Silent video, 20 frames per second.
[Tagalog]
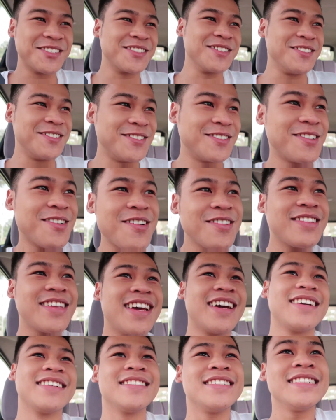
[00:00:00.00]
igsuon no?
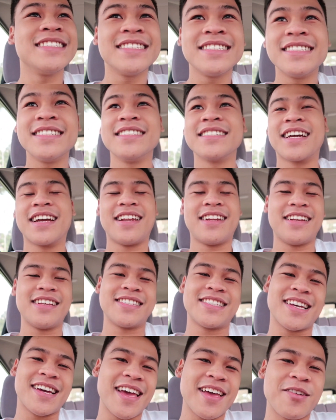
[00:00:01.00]
Nya,
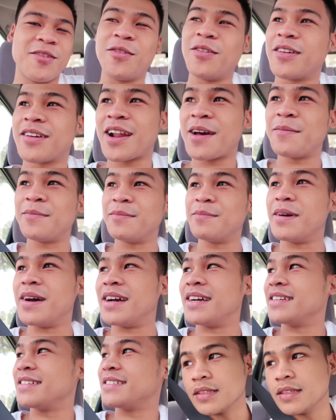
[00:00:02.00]
kanang sakay ko grab ba?
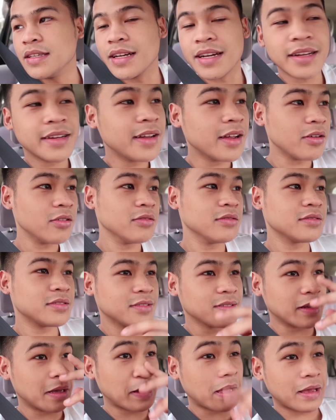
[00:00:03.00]
Nya kani akong
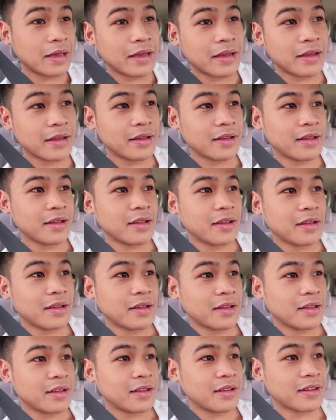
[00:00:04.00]

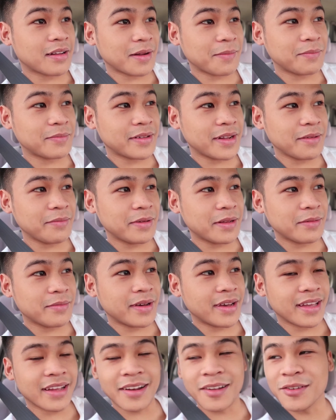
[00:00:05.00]
grab driver
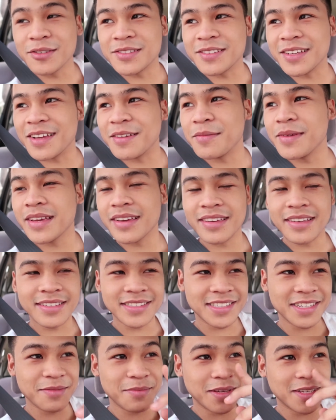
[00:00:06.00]
ba? Eh, close na eh, may kay
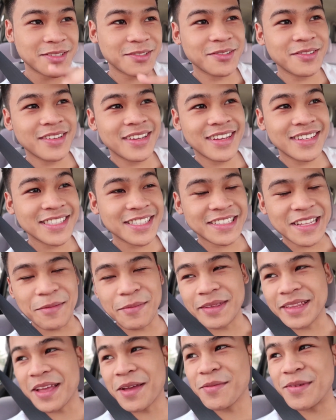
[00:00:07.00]
si Mig Storya, si
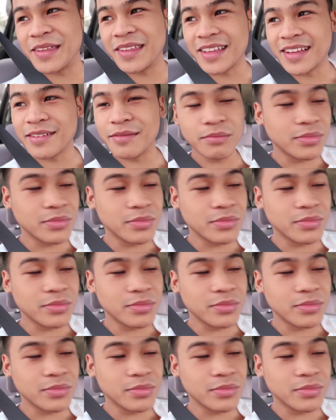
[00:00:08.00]
Tabi Tabi niya.